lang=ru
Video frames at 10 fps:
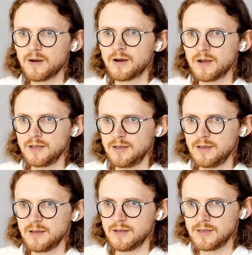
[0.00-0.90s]
А,
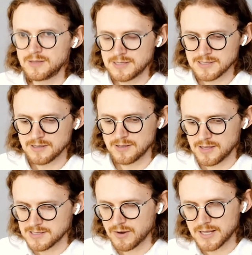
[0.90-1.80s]
и единственное,
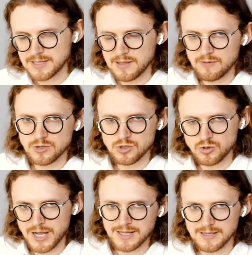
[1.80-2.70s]
если вы хотите до него
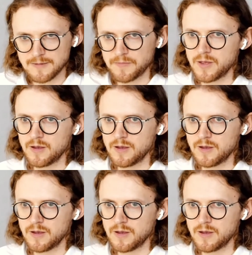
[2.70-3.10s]
достучаться,